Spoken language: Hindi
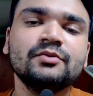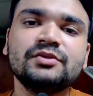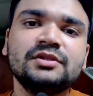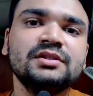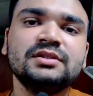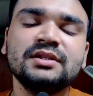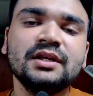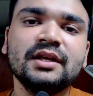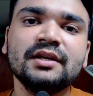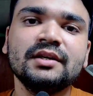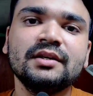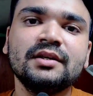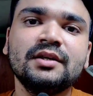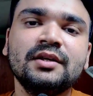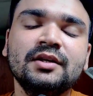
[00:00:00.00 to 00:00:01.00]
उस चीज़ के लिए
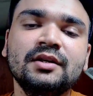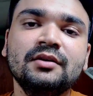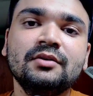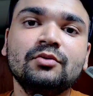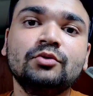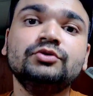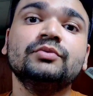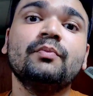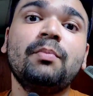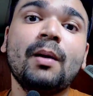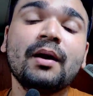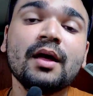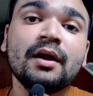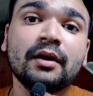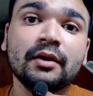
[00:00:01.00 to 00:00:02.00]
कुछ
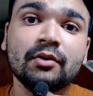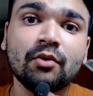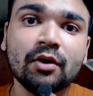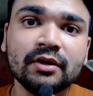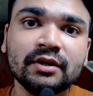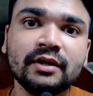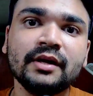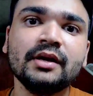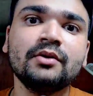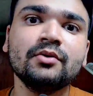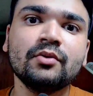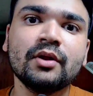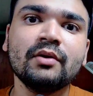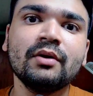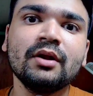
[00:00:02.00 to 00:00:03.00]
बड़ा रिकॉर्ड
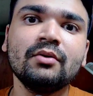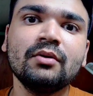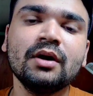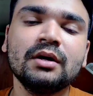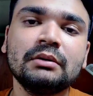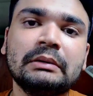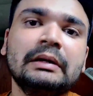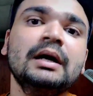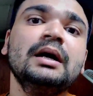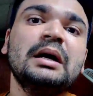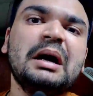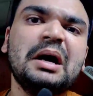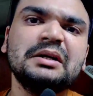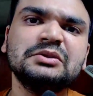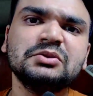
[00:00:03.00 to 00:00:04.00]
क्रिएट होने वाला हुआ
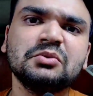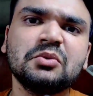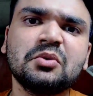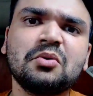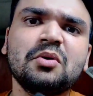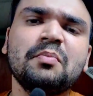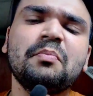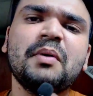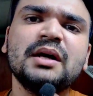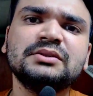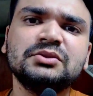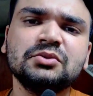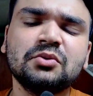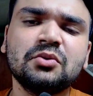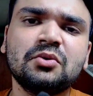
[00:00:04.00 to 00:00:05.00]
800 करोड़
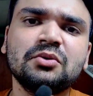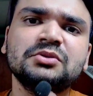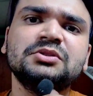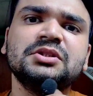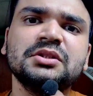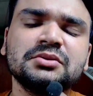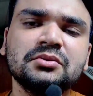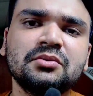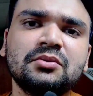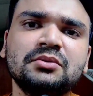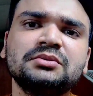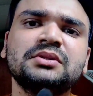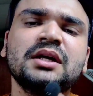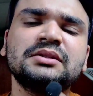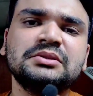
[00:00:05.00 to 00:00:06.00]
500 करोड़ 600
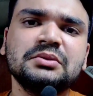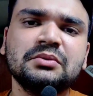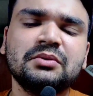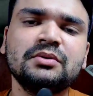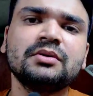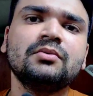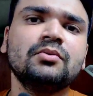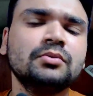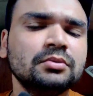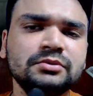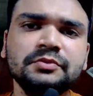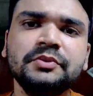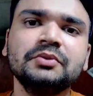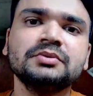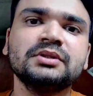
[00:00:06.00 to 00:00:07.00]
करोड़ 700 करोड़
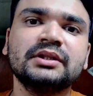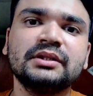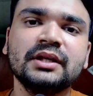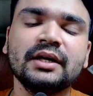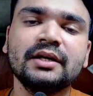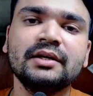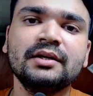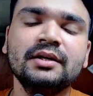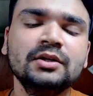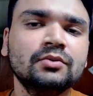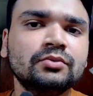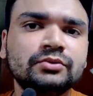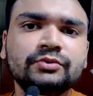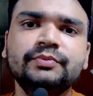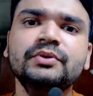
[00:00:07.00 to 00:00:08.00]
कुछ भी हो सकता है
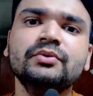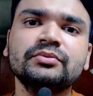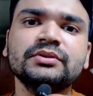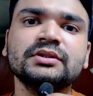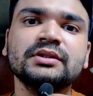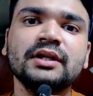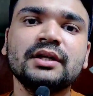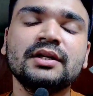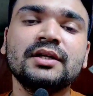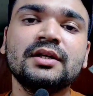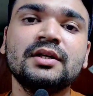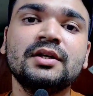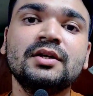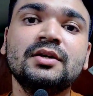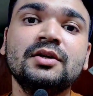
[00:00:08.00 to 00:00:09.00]
कुछ भी हो सकता है
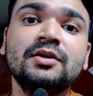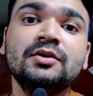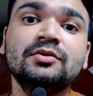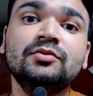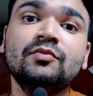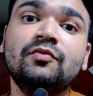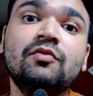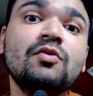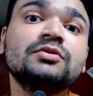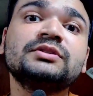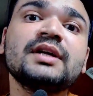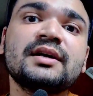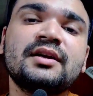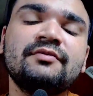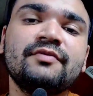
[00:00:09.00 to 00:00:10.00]
तो वो
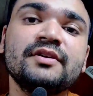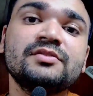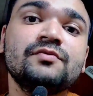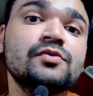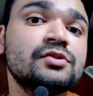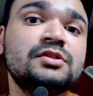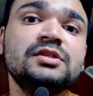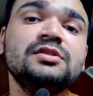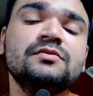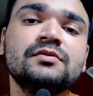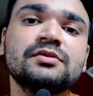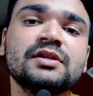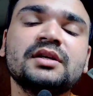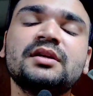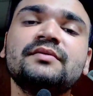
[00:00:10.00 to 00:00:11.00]
सेक्रीफाइस वो चीज़
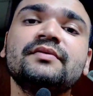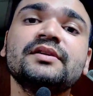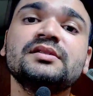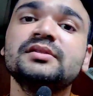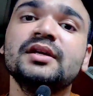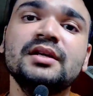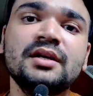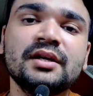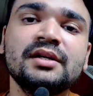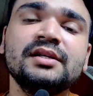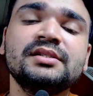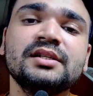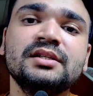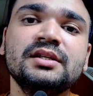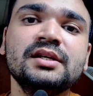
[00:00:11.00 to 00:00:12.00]
वो सेक्रीफाइस नहीं
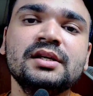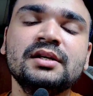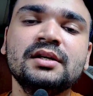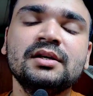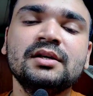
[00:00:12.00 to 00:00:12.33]
करना चाहिए